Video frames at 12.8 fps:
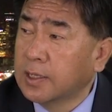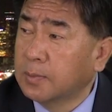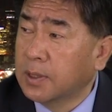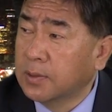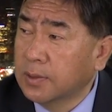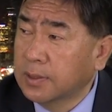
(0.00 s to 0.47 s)

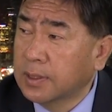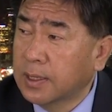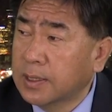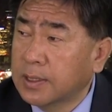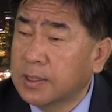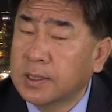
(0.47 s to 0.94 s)
되면은
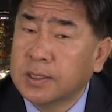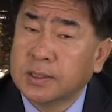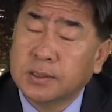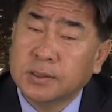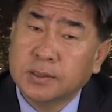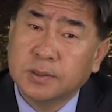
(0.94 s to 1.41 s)

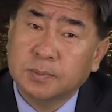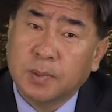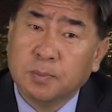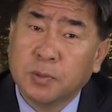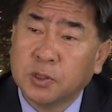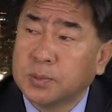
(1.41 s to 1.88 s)
그
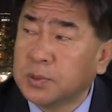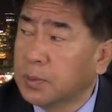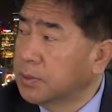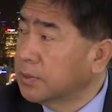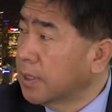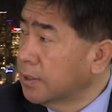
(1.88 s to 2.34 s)
멤버십
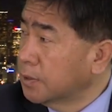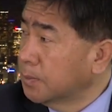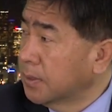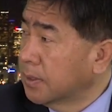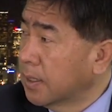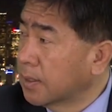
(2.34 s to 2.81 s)
서비스가
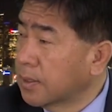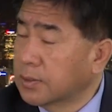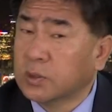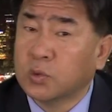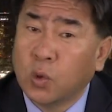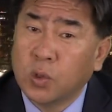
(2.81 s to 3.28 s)
있습니다.
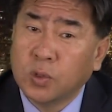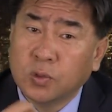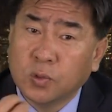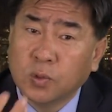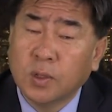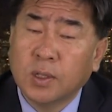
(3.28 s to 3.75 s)
그래서 네.
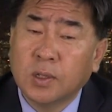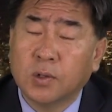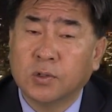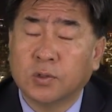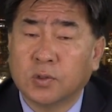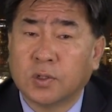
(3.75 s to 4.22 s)
토인도
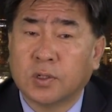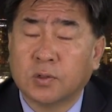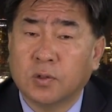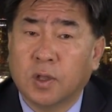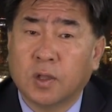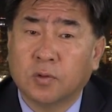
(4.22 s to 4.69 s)
어느 정도
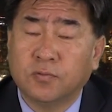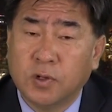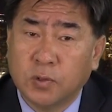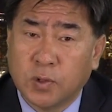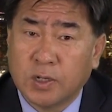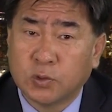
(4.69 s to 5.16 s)
그
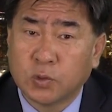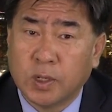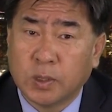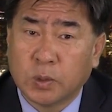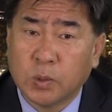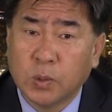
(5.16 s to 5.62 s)
후리로 할 수가
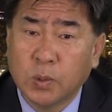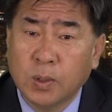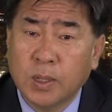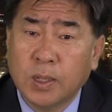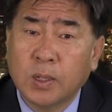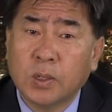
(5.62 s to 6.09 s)
있고
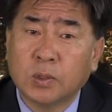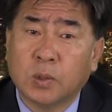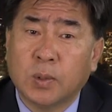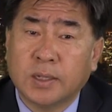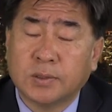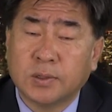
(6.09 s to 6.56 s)
또
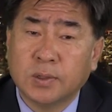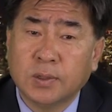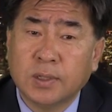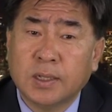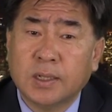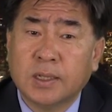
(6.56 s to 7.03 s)

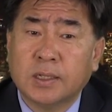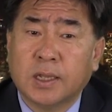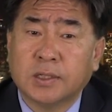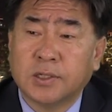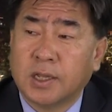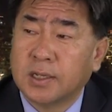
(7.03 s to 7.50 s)
와서
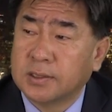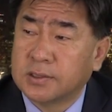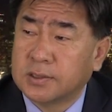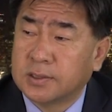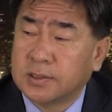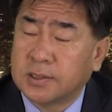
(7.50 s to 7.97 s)
차에
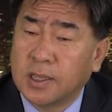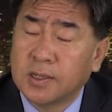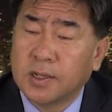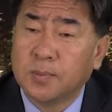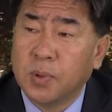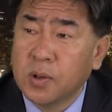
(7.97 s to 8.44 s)

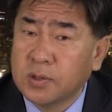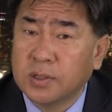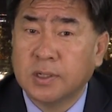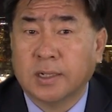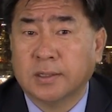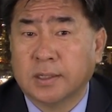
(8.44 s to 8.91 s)
타이어가
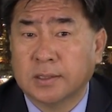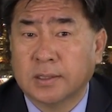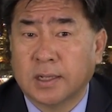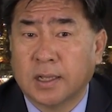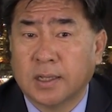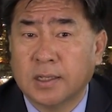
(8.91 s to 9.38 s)
펑크를
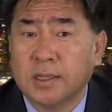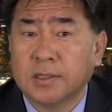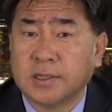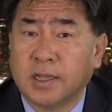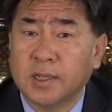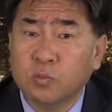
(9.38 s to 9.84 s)
난다든가
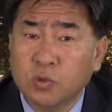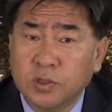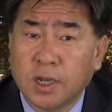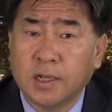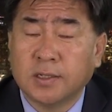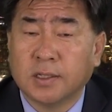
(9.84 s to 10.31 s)
차에
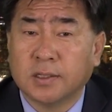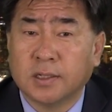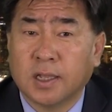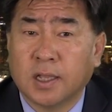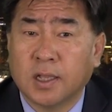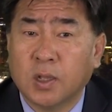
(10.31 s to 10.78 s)
문제가
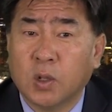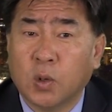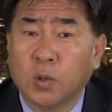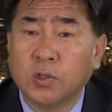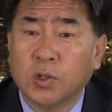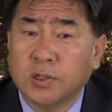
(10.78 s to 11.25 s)
있다든가
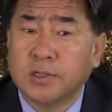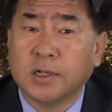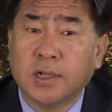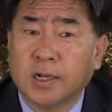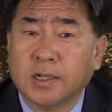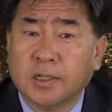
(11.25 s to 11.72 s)
혹은
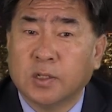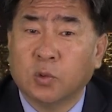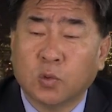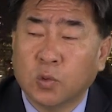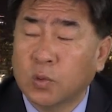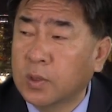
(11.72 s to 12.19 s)
열쇠를 안에다
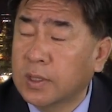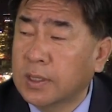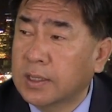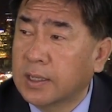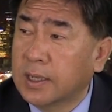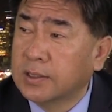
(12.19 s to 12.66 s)
놓고
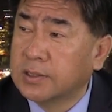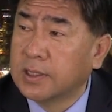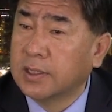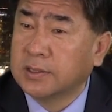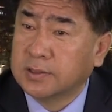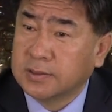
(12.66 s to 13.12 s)
어,
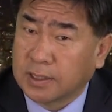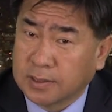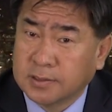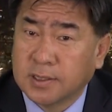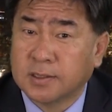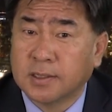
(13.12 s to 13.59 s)
차를
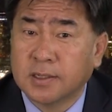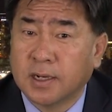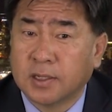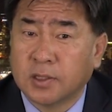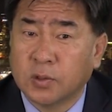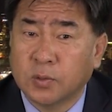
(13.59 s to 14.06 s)
닫았다든가
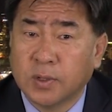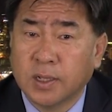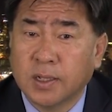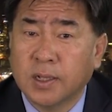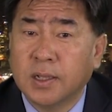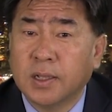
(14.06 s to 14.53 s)
할
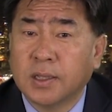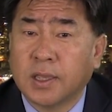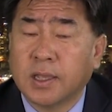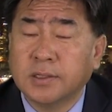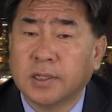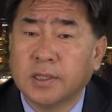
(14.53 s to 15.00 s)
경우에
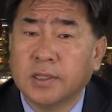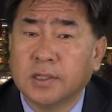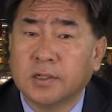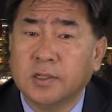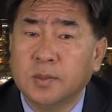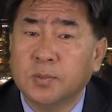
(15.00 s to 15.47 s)
굉장히
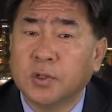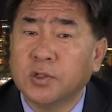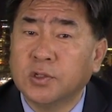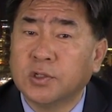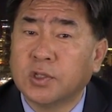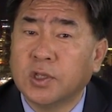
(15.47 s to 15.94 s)
그
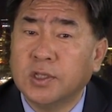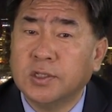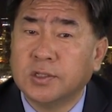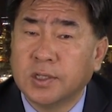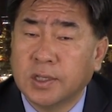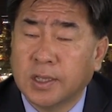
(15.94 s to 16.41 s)
이머전시
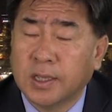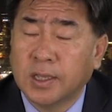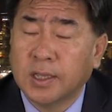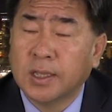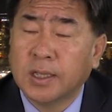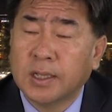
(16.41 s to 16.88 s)
케이스에
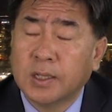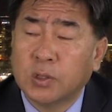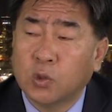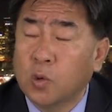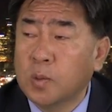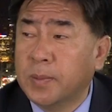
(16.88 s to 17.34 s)
음.
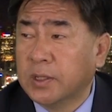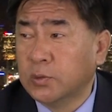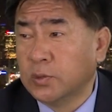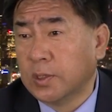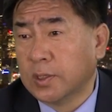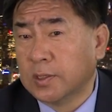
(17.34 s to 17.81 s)
도움을 받을
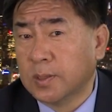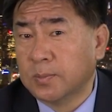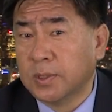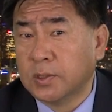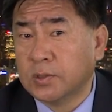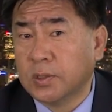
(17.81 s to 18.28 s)
수 있기
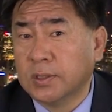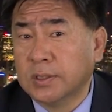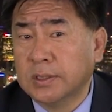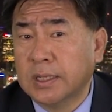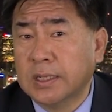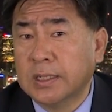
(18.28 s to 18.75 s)
때문에
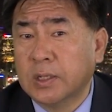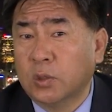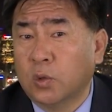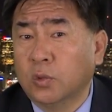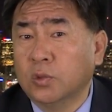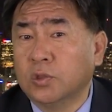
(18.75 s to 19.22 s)
저는
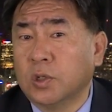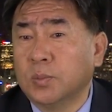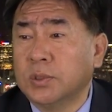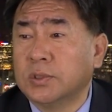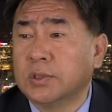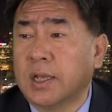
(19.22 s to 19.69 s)
로드
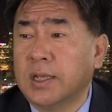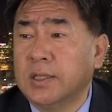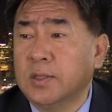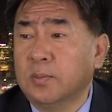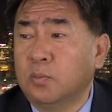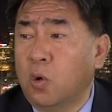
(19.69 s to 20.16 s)
서비스가
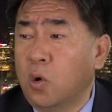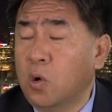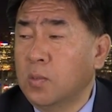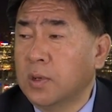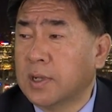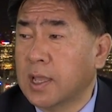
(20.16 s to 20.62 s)
있는
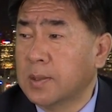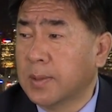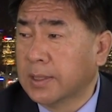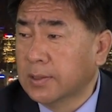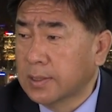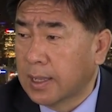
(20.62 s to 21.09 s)
보험을
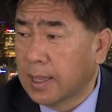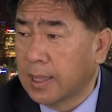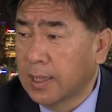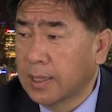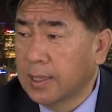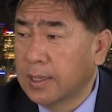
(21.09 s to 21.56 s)

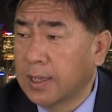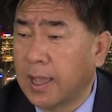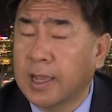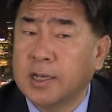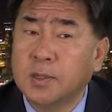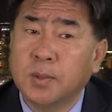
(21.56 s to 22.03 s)
가입하던가 음.
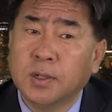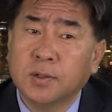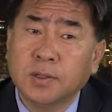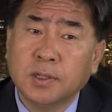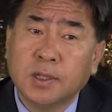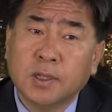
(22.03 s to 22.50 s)

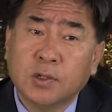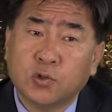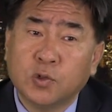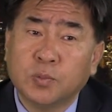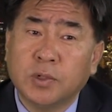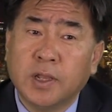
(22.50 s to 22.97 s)
아니면은
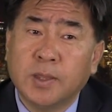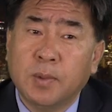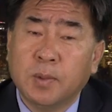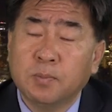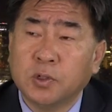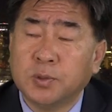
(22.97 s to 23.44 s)
슈플레이
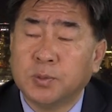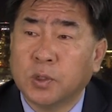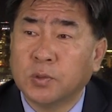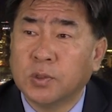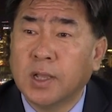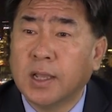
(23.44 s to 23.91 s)
멤버십
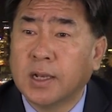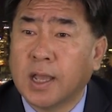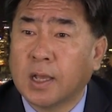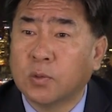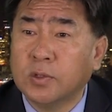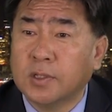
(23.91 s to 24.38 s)
정도는 하나
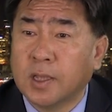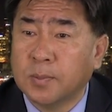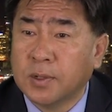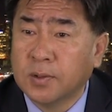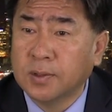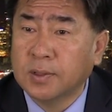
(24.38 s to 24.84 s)
갖고
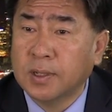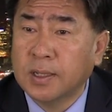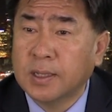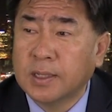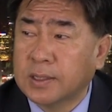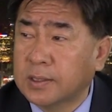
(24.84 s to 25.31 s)
있다면은
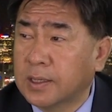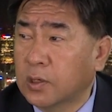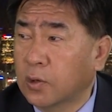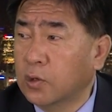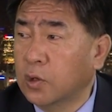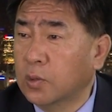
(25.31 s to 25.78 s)
음. 그런
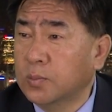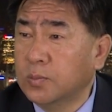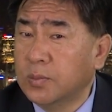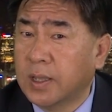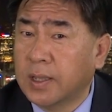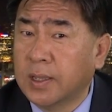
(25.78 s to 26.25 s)

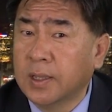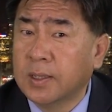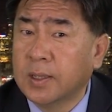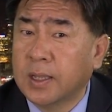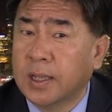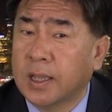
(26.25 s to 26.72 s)
어려움에
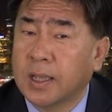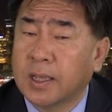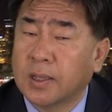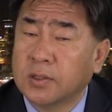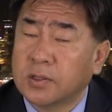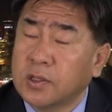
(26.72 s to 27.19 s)
어,
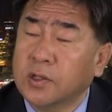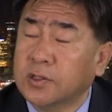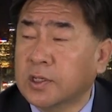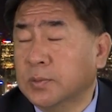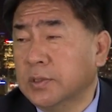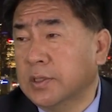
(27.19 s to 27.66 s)
특히
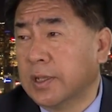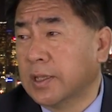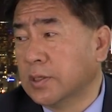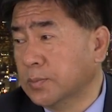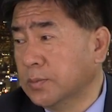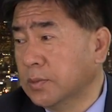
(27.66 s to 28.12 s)

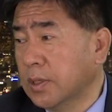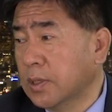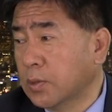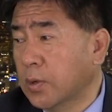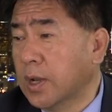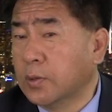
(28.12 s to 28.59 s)
여자분들에게 좀
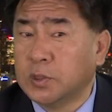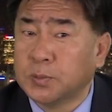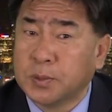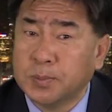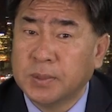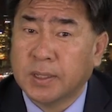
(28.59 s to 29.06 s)
권하고
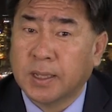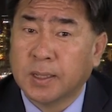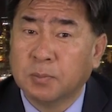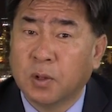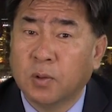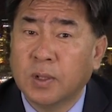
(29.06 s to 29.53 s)
싶습니다.
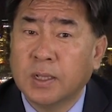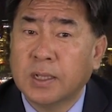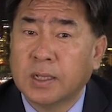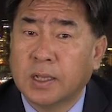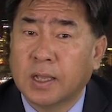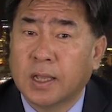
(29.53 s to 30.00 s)
뭐
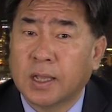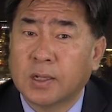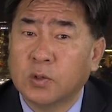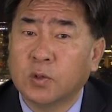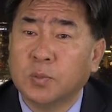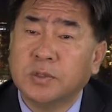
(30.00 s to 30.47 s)
네. 어,
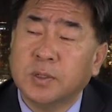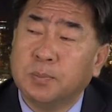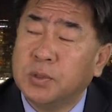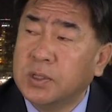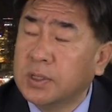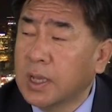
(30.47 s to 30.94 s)
그리고 이제
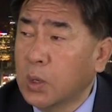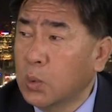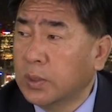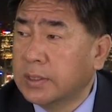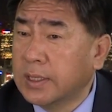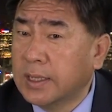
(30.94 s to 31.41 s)
비가
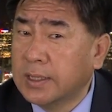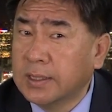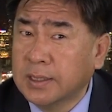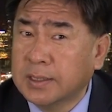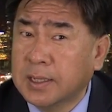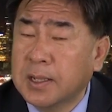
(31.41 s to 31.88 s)
올
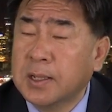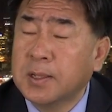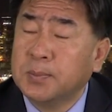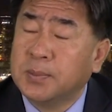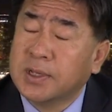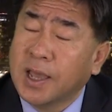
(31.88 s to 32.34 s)
때는
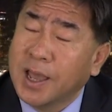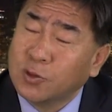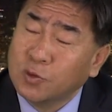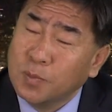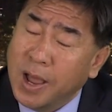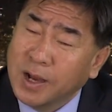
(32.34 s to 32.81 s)
비가
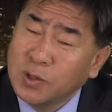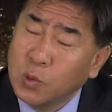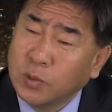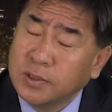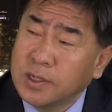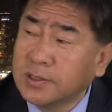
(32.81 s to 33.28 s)
아주 많이
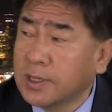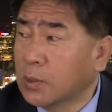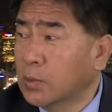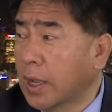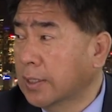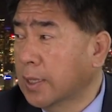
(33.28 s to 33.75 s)
올 때는
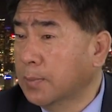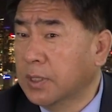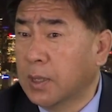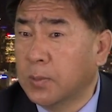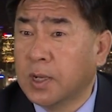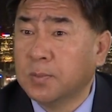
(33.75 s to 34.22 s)
사고가 안
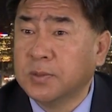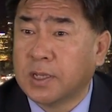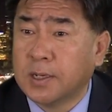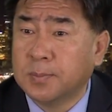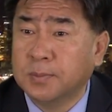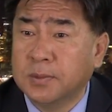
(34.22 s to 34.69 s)
납니다. 왜냐하면
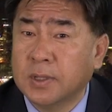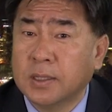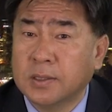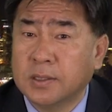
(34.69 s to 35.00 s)
그렇죠.